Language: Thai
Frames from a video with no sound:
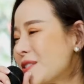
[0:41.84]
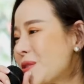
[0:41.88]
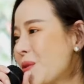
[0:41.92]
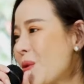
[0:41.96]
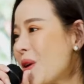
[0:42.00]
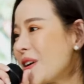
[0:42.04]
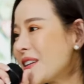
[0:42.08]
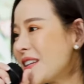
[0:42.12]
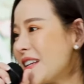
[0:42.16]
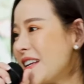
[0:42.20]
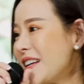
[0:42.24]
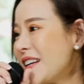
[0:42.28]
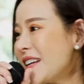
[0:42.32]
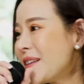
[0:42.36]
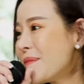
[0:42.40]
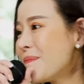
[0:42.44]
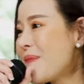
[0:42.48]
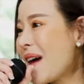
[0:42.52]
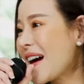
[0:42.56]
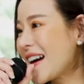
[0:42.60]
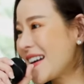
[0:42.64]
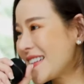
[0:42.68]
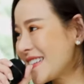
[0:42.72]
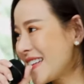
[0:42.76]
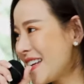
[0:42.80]
ช่วงนี้ป
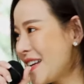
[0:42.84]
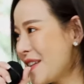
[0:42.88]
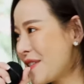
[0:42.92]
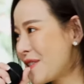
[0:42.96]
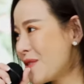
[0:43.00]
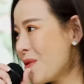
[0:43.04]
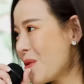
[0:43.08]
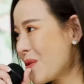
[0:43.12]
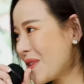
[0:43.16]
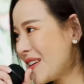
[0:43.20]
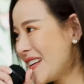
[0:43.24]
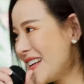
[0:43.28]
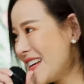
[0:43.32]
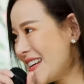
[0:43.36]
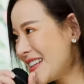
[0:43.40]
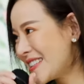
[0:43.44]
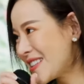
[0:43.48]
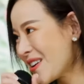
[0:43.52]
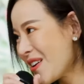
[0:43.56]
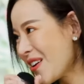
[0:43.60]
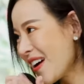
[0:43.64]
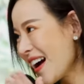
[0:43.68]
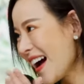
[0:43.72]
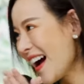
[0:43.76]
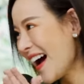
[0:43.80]
กติสุขดี
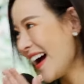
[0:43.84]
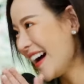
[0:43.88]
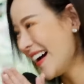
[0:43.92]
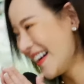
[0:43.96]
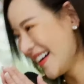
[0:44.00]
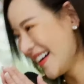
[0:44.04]
เจ้าค่ะ